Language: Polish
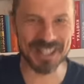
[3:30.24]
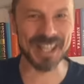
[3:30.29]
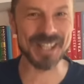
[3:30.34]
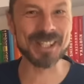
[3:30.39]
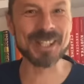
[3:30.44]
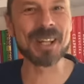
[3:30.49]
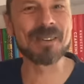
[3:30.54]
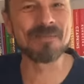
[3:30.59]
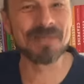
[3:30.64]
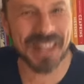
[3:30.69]

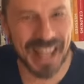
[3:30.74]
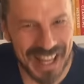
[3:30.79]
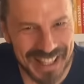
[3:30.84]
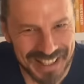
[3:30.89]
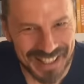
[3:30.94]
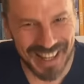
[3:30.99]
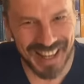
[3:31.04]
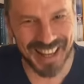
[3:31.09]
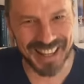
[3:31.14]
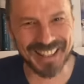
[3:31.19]
jestem
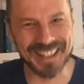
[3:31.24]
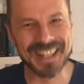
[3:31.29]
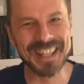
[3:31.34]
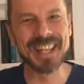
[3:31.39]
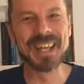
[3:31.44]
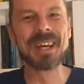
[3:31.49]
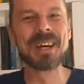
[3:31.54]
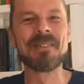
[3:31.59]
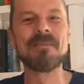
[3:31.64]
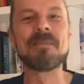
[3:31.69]
tata.
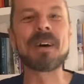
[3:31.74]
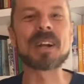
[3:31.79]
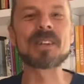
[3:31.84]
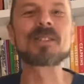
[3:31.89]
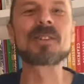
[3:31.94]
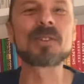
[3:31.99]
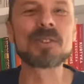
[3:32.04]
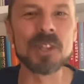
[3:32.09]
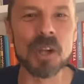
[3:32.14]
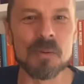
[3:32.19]

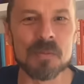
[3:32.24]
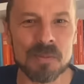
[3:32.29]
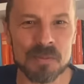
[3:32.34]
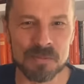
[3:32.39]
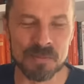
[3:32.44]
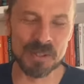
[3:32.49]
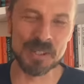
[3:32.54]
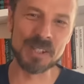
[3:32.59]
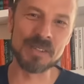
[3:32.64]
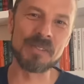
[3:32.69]
Bardzo chciałbym
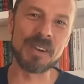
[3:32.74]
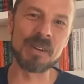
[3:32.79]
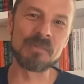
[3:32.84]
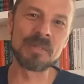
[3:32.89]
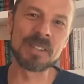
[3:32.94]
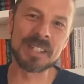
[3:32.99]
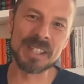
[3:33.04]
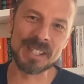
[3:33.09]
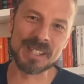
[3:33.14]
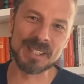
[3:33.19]
być z
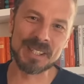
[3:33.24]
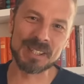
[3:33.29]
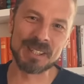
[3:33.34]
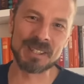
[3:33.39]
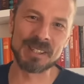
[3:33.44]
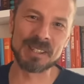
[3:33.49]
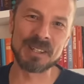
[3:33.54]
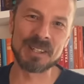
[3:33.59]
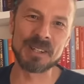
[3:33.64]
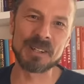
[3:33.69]
wami,
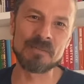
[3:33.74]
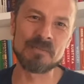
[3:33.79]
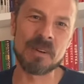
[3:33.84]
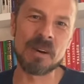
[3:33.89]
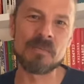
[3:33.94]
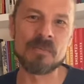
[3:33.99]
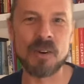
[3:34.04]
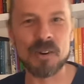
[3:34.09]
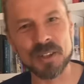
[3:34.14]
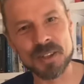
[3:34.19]
niestety
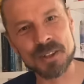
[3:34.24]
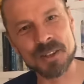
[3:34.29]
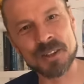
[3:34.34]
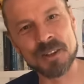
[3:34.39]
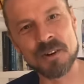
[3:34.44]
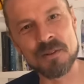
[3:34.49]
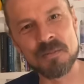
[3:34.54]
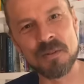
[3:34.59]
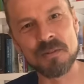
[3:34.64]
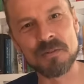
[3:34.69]
mam
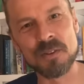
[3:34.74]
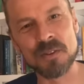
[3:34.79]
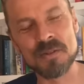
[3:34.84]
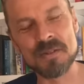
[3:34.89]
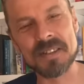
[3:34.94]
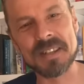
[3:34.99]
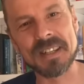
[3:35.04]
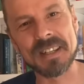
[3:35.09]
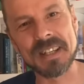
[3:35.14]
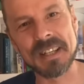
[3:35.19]
inne
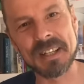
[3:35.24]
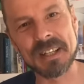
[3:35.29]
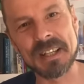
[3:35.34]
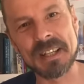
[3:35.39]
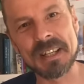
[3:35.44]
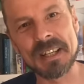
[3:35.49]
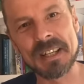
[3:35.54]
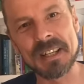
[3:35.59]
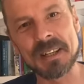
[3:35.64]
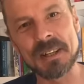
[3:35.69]
obowiązki
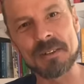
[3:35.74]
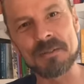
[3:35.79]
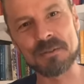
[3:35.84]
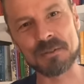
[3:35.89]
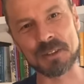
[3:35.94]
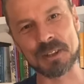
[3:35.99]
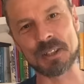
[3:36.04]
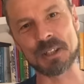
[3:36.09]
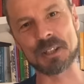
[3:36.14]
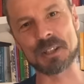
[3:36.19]
i w
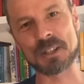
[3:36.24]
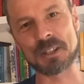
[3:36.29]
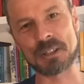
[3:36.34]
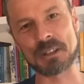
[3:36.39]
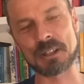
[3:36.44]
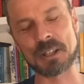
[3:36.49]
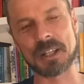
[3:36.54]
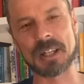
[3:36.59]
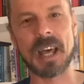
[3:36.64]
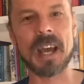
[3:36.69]
tych
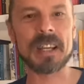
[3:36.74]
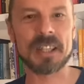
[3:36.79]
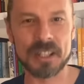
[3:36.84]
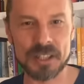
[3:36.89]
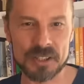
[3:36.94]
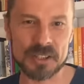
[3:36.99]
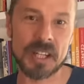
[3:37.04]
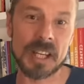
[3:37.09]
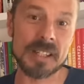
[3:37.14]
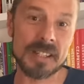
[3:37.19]

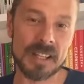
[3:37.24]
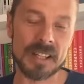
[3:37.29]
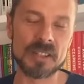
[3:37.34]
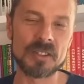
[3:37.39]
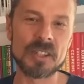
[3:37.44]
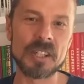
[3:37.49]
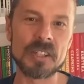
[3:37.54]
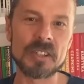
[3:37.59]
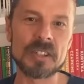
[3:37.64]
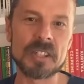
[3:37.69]
takich czasach
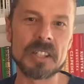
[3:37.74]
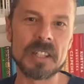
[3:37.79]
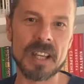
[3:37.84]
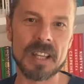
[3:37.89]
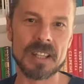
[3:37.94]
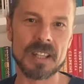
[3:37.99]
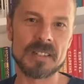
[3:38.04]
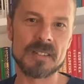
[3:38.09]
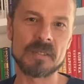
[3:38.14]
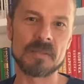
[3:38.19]
ciężkich,
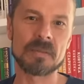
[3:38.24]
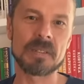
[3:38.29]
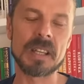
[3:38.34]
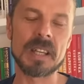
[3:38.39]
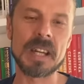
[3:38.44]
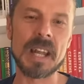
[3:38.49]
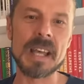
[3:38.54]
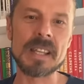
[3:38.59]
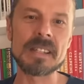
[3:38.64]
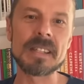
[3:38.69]
jakie są
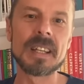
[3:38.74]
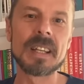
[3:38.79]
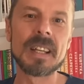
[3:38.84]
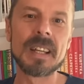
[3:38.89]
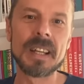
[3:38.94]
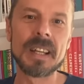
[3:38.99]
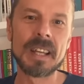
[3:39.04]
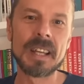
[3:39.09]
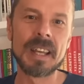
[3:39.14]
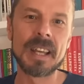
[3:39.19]
teraz,
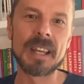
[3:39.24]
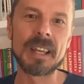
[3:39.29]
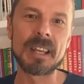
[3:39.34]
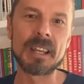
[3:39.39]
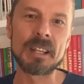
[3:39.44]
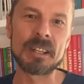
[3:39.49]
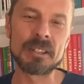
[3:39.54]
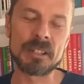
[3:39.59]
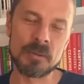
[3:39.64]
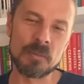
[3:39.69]

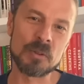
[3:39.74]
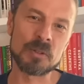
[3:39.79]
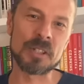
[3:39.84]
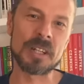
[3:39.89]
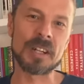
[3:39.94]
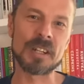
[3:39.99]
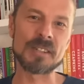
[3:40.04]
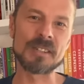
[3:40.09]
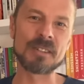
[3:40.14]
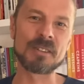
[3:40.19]
e, nie
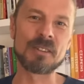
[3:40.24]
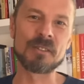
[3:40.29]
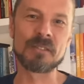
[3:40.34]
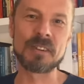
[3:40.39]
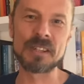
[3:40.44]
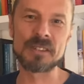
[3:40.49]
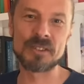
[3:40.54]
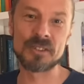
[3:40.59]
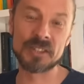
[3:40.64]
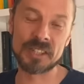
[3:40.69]
można
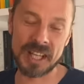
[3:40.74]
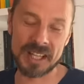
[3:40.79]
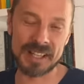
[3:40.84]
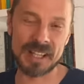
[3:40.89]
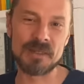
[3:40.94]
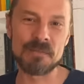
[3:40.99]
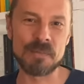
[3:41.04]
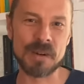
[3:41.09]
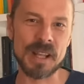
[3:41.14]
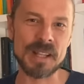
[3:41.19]
rezygnować z
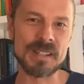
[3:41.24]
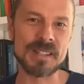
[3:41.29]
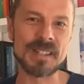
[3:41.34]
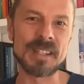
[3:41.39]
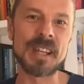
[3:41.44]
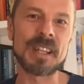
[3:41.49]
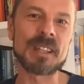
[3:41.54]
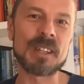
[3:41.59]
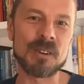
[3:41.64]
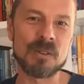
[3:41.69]
żadnej pracy.
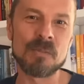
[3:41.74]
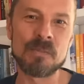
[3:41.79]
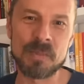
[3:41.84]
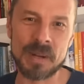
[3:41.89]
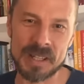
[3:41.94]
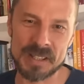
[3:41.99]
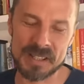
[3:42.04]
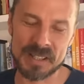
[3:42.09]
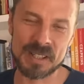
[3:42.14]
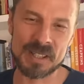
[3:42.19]
Ja taką
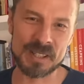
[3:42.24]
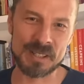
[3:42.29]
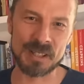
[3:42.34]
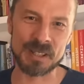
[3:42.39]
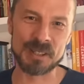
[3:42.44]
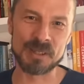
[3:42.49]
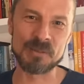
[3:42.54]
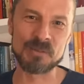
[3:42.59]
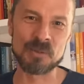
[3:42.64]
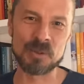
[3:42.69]
pracę
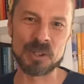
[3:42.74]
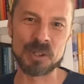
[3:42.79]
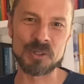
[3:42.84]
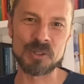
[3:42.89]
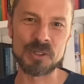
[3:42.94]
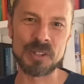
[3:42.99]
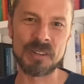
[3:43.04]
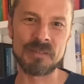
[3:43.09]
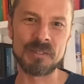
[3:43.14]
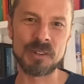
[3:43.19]
niestety muszę
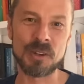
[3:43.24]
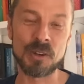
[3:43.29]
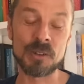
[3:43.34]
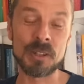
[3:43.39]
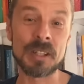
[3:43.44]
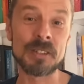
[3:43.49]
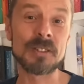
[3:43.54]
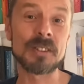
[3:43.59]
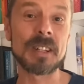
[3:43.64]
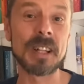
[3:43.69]
dzisiaj
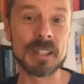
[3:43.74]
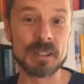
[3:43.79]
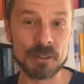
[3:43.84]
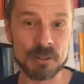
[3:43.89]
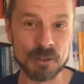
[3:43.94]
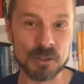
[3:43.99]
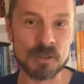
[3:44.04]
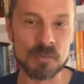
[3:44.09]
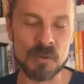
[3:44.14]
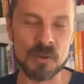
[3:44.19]
wykonać,
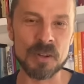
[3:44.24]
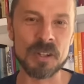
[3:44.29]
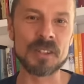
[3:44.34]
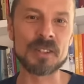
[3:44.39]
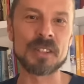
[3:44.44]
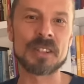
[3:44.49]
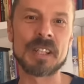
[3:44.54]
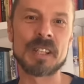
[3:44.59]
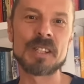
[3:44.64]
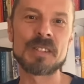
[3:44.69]
dlatego nie mogę
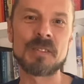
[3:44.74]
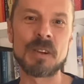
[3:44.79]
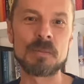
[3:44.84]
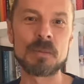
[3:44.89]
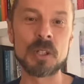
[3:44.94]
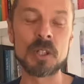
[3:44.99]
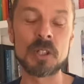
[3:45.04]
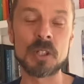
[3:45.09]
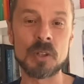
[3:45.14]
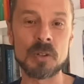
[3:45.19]
czytać z
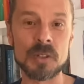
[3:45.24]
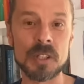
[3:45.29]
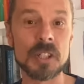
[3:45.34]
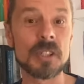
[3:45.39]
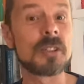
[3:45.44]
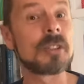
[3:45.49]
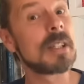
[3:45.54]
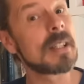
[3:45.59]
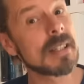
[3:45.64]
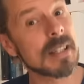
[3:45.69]
wami książek.
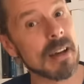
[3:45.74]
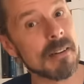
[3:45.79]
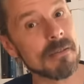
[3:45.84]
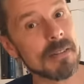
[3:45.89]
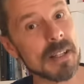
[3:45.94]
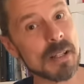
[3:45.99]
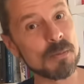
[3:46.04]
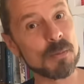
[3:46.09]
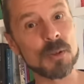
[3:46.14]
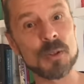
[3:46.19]
Ściskam
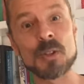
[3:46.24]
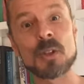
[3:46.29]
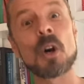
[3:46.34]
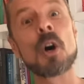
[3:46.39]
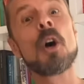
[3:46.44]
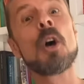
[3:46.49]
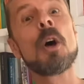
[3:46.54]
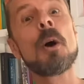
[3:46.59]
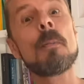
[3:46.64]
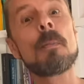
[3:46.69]
was mocno,
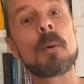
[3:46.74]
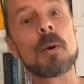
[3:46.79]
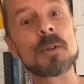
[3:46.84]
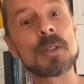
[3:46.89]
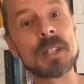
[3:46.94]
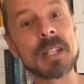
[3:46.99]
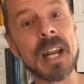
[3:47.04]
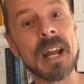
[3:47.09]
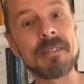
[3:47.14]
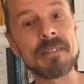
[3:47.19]

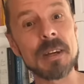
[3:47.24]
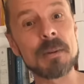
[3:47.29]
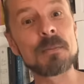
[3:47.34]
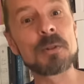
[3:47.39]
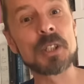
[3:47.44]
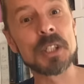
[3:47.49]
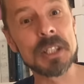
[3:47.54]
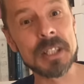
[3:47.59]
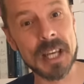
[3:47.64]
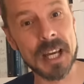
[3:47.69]
pozdrawiam,
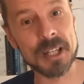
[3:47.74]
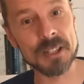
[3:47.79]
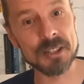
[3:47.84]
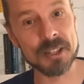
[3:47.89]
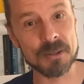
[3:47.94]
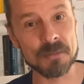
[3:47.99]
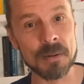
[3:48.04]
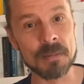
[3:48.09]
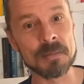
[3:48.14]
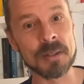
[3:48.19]

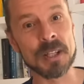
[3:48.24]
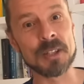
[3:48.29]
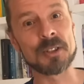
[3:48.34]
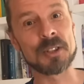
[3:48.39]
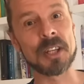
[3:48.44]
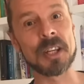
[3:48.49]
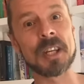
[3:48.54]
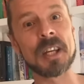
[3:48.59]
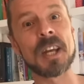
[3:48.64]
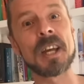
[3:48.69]
czytajcie. Mam
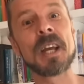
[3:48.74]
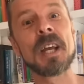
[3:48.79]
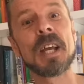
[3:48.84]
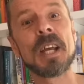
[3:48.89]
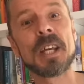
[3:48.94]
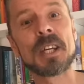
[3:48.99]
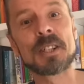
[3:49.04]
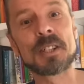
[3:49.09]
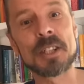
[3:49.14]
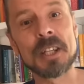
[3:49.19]
nadzieję,
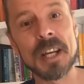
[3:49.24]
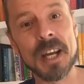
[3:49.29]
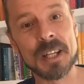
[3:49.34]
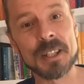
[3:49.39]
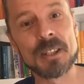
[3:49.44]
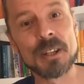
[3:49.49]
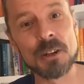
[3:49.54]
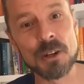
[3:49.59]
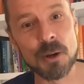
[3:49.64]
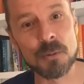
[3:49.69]
że jak
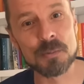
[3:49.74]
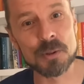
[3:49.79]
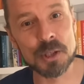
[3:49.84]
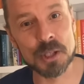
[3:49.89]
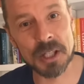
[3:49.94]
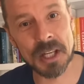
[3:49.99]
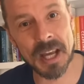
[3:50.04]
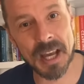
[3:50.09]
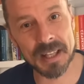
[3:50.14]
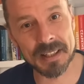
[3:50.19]
tylko
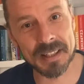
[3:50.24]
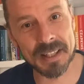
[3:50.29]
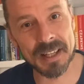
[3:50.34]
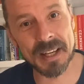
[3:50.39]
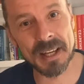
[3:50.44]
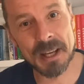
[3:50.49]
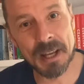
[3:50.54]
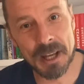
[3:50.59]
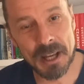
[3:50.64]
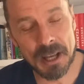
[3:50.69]
przyjadę,
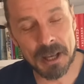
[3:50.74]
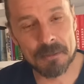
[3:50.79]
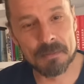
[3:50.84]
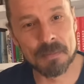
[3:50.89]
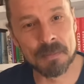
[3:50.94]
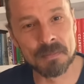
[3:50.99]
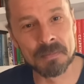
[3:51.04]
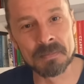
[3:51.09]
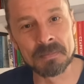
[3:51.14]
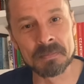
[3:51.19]

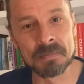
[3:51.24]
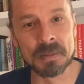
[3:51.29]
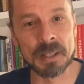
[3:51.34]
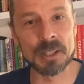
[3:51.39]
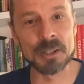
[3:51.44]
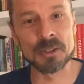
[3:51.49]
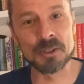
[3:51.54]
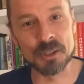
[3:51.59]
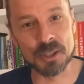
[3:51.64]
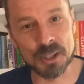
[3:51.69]
mm,
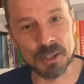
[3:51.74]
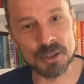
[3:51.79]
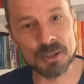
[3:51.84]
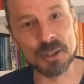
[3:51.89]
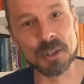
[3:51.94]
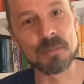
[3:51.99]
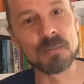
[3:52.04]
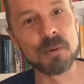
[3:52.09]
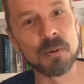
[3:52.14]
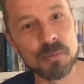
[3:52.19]

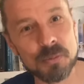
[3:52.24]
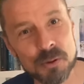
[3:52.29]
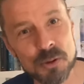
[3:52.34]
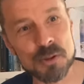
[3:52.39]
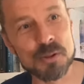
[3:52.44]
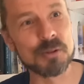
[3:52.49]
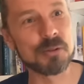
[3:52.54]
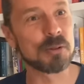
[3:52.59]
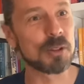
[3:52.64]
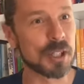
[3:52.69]
będziecie po
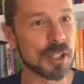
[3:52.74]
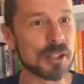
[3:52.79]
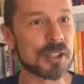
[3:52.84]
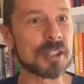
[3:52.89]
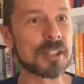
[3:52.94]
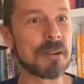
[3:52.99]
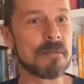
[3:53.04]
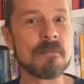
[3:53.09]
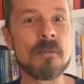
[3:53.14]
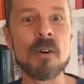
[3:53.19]
prostu
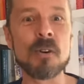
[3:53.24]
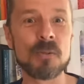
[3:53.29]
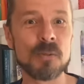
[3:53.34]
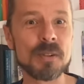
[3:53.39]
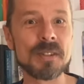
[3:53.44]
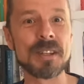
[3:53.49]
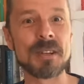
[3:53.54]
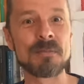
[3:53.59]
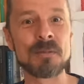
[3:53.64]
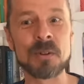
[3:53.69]
jeszcze mogły
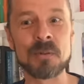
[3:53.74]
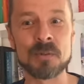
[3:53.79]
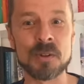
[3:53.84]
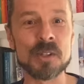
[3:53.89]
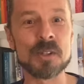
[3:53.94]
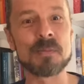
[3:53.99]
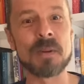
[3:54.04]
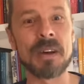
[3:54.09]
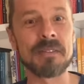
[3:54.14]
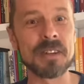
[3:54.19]
ze mną
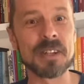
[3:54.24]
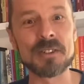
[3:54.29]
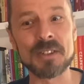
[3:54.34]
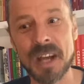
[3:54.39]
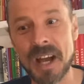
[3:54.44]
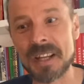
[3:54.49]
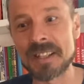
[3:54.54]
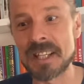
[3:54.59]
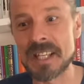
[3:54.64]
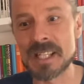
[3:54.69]
rozmawiać,
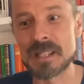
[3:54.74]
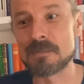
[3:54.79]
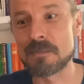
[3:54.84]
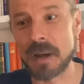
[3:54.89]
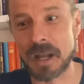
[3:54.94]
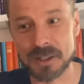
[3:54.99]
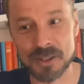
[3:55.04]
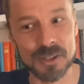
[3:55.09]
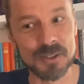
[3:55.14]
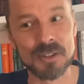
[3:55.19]
a nie
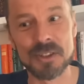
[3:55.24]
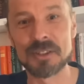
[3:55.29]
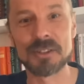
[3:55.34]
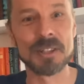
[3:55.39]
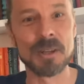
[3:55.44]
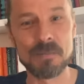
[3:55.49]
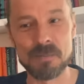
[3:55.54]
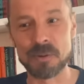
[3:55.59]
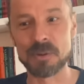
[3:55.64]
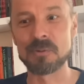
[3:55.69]
spać gdzieś
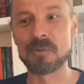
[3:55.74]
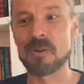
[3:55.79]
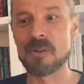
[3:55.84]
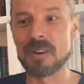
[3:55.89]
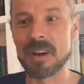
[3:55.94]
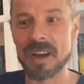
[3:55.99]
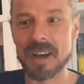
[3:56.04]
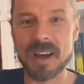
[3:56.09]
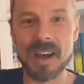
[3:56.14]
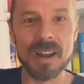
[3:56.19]
na
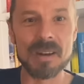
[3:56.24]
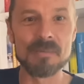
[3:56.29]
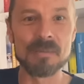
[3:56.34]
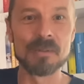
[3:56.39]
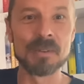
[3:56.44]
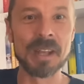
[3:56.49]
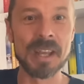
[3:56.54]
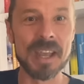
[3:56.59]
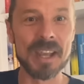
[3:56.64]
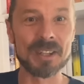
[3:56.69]
podłogach albo
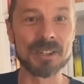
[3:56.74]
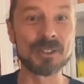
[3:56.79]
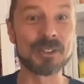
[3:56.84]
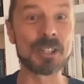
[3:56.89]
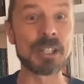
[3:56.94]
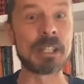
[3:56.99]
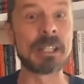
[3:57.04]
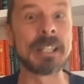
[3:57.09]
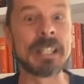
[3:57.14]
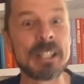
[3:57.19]
na
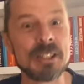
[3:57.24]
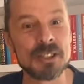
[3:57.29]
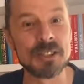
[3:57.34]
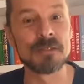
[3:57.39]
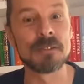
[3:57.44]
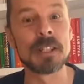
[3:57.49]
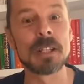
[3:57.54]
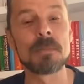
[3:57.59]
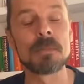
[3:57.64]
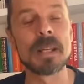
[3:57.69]
jakichś innych
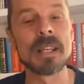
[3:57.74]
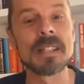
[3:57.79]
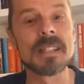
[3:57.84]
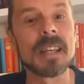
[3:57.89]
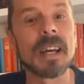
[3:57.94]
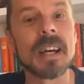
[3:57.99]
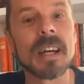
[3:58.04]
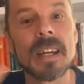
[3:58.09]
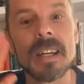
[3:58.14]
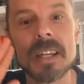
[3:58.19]
dziwnych miejscach.